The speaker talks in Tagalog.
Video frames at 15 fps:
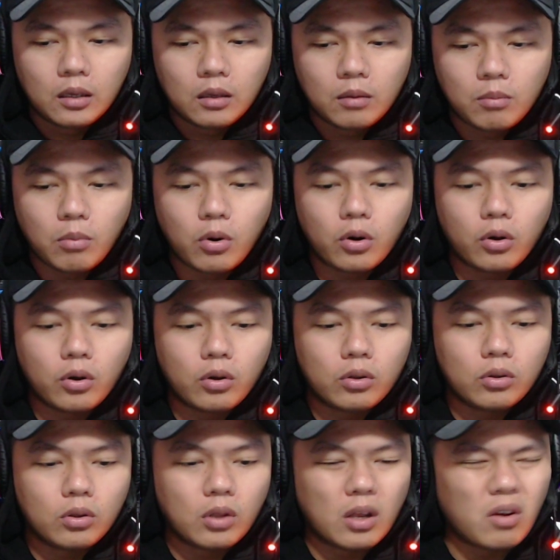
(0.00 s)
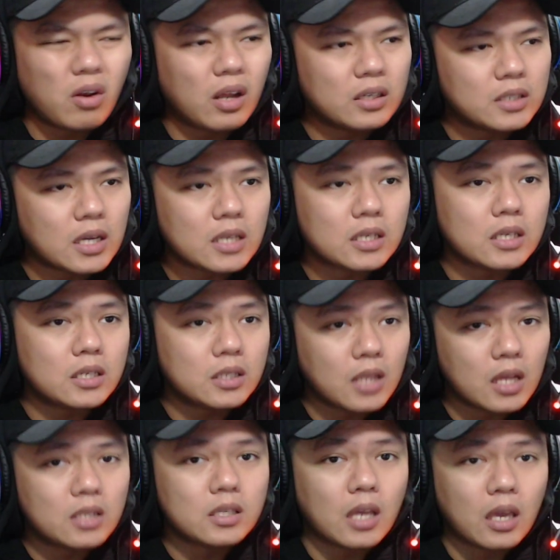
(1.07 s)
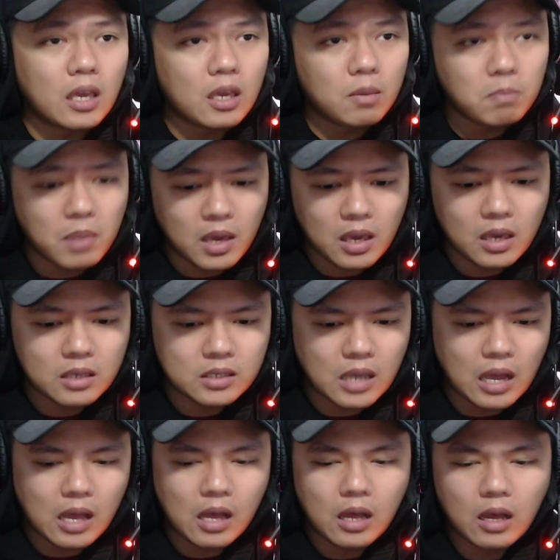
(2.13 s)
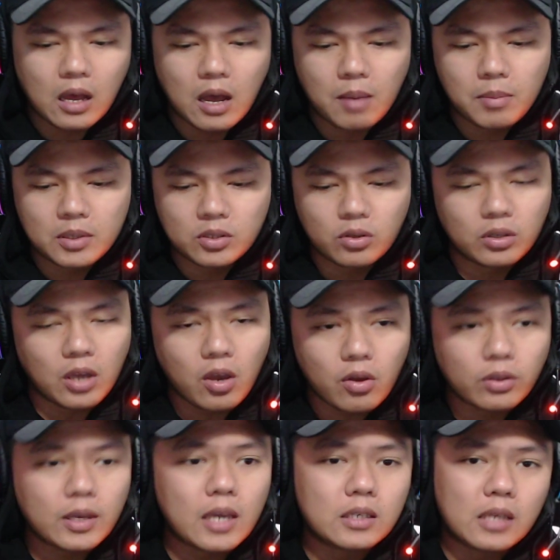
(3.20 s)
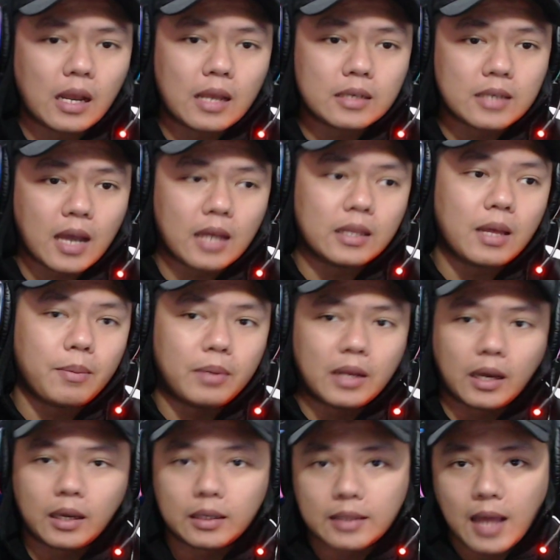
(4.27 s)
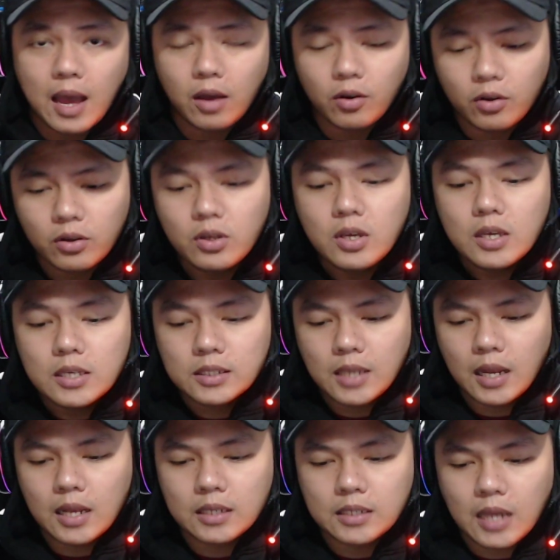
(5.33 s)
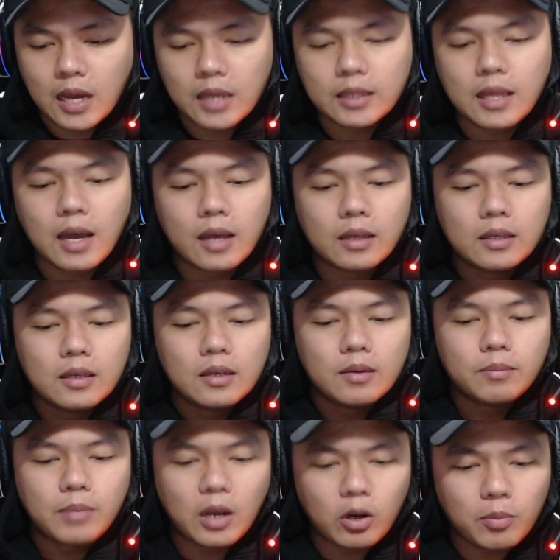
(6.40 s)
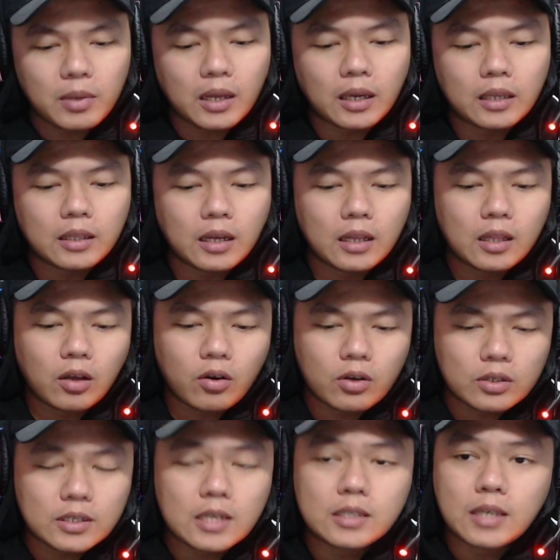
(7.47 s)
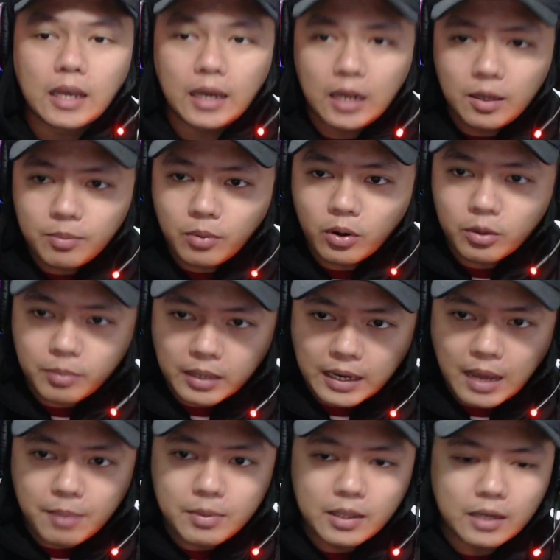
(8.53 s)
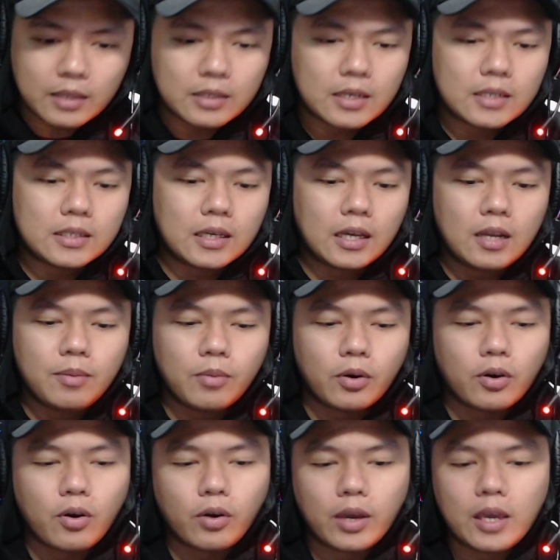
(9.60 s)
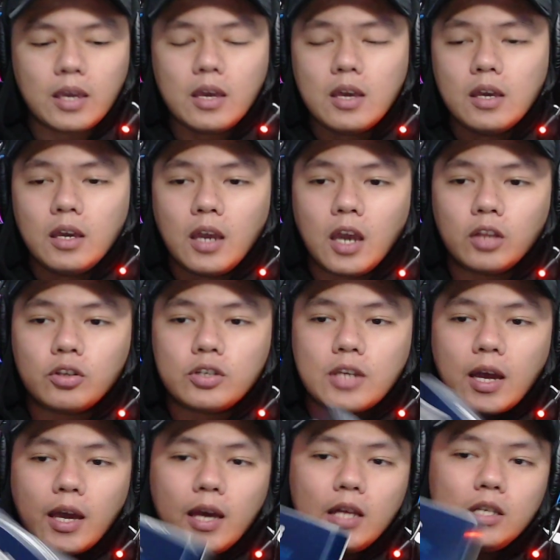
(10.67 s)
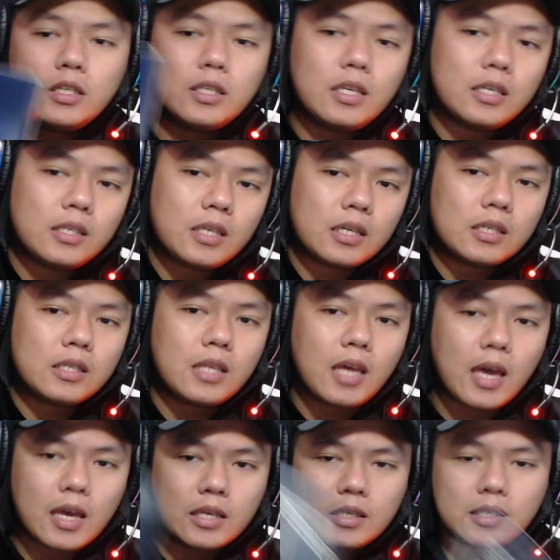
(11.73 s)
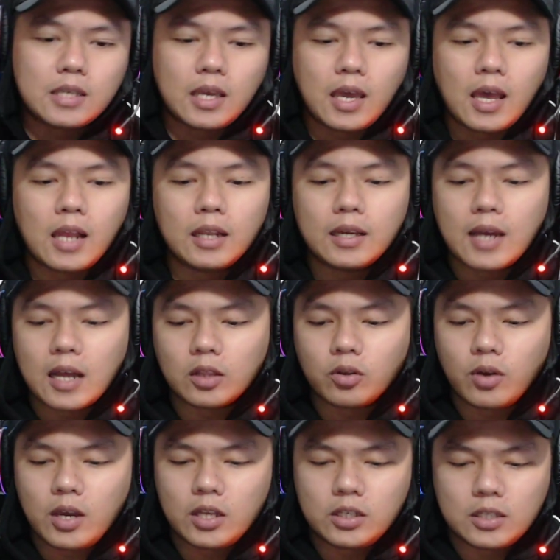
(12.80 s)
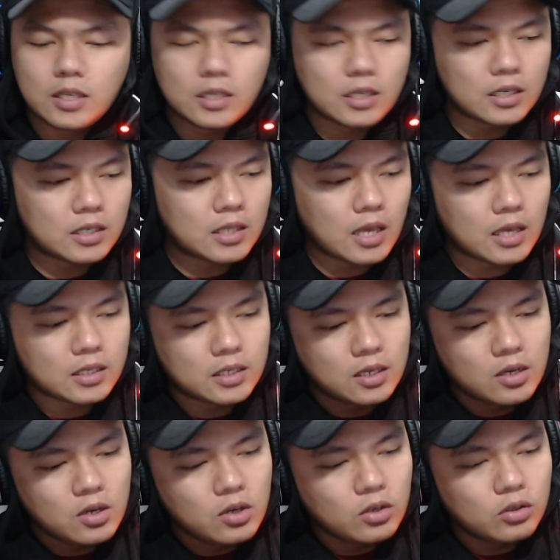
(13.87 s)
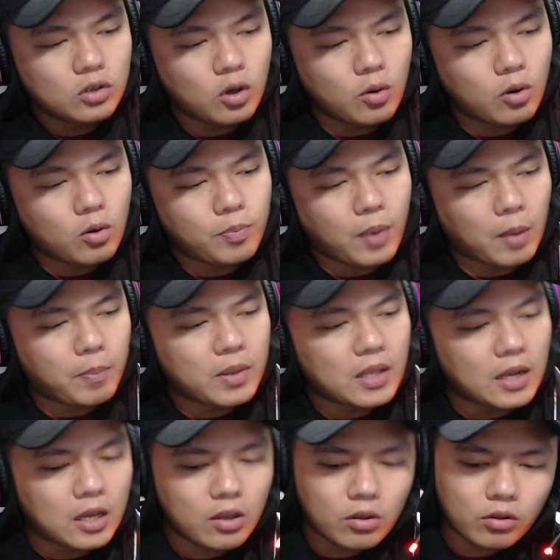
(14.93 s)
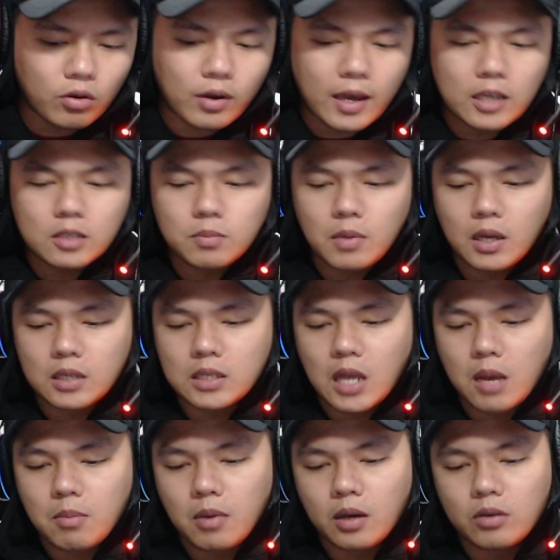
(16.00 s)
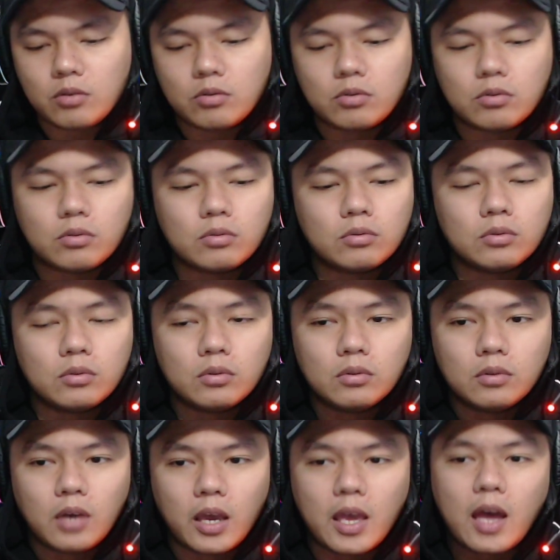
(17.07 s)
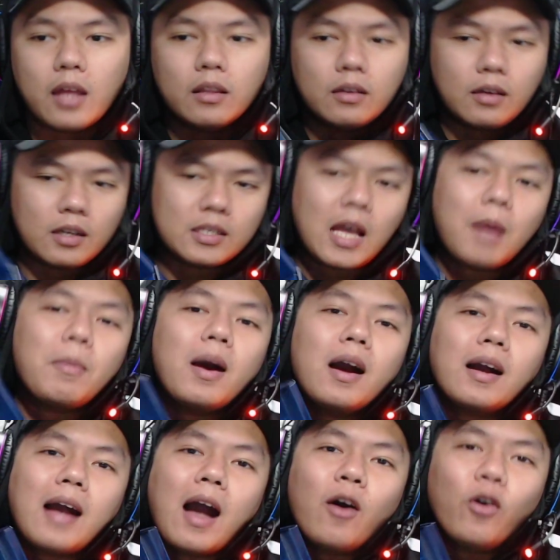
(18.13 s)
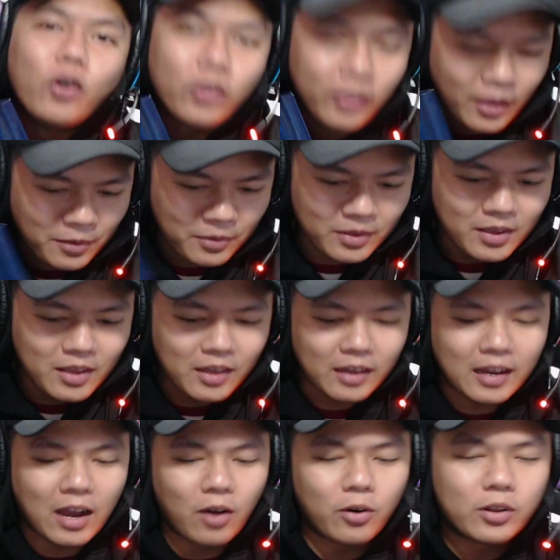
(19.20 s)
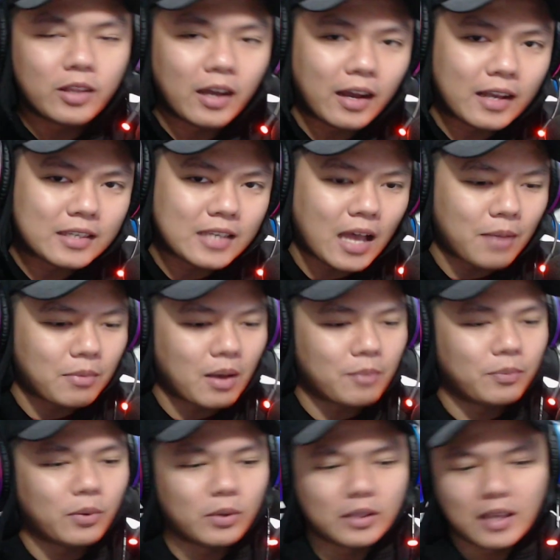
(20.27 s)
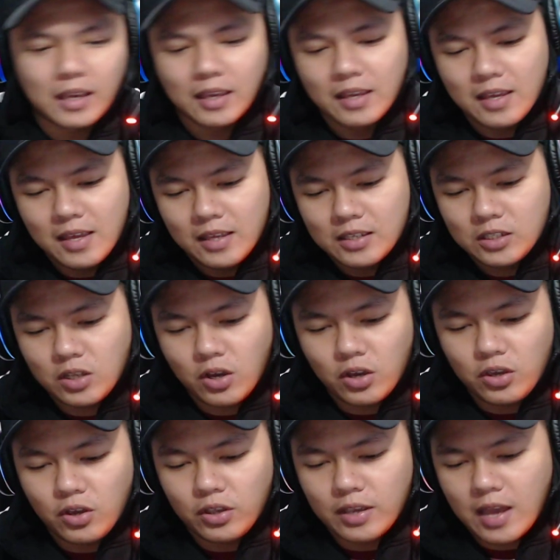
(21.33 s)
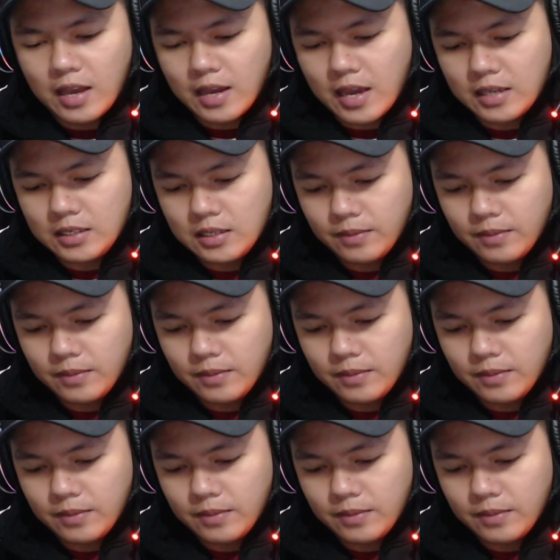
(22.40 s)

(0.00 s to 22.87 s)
or on ano lang siya sa state sa eBay sa Amazon ngayon guys sa Lazada may nakita ako sa Lazada pero may nakita rin ako dyan sa Gilmore. Marami na rin dyan sa Gilmore. Okay? Ito siya, HD60S. Elgato HD60S. So, pag binili nyo to guys, may kasama kayong, ayan, kasamang kahon. Kahon ng kasama putik. So, yun nga guys.